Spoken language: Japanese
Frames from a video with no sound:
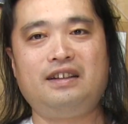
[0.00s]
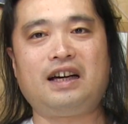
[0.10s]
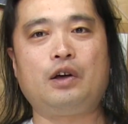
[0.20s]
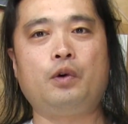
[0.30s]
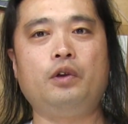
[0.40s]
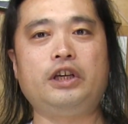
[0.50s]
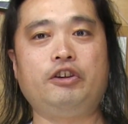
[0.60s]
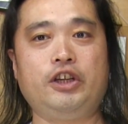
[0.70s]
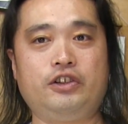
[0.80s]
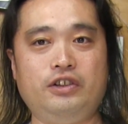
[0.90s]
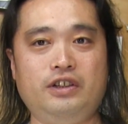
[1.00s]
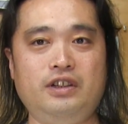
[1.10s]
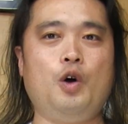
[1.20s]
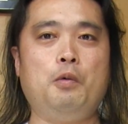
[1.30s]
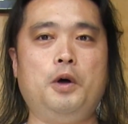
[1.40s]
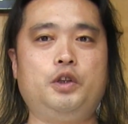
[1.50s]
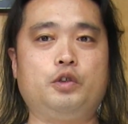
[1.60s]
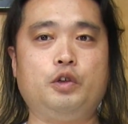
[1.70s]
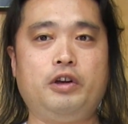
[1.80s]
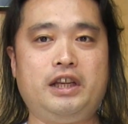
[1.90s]
だからこのテクニック、覚えと
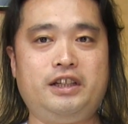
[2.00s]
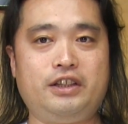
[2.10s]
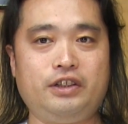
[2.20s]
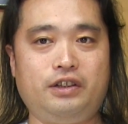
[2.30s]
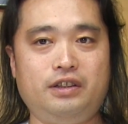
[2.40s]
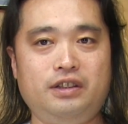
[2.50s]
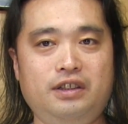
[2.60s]
くと嬉しいですよ。